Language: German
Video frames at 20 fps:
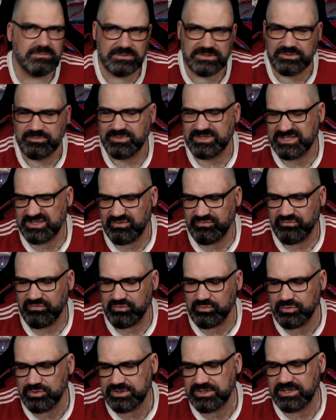zumindest
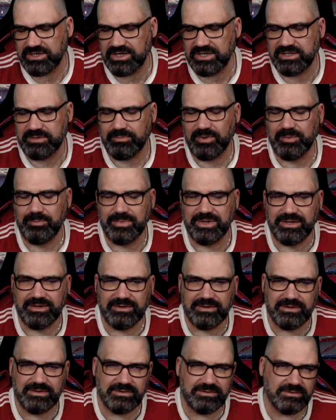gefühlt gerne mal
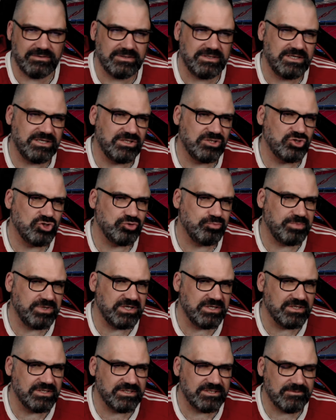mehr äh, innen
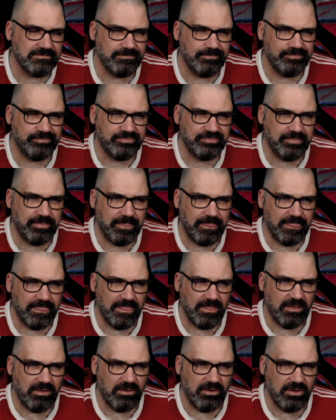spielt.
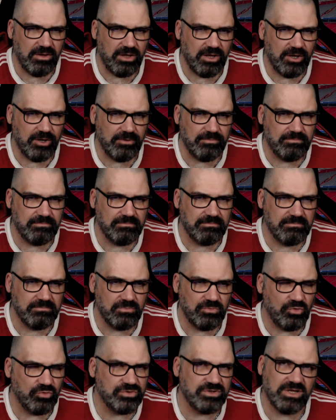Ähm,
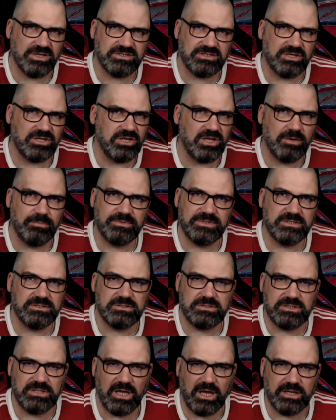und das
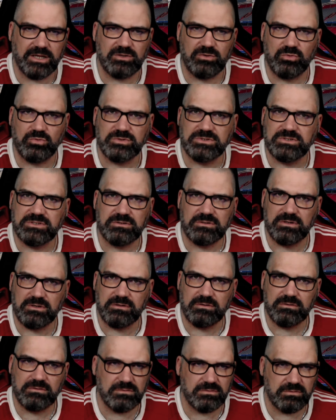klappt nahtlos.
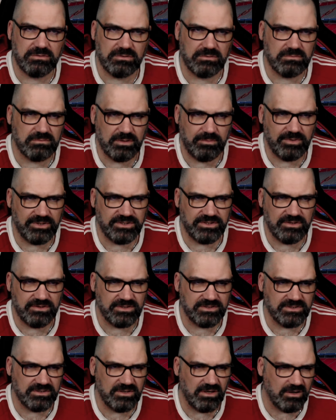Kann man nicht
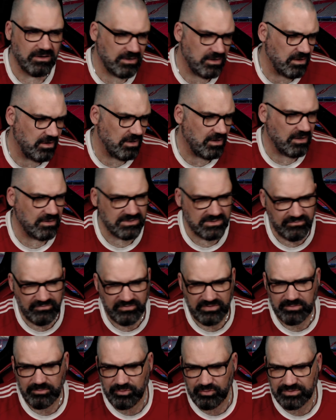anders sagen. Klar sind
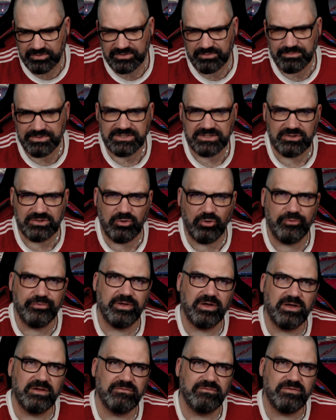wir immer noch so ein bisschen
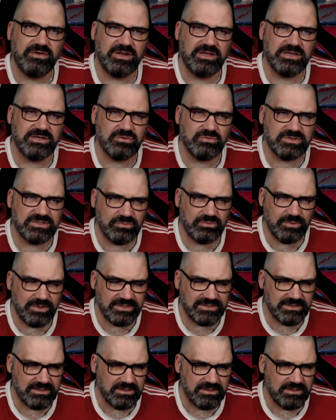konteranfällig und
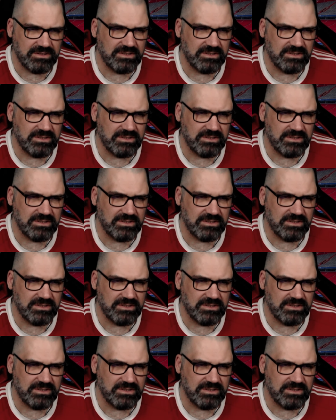sowas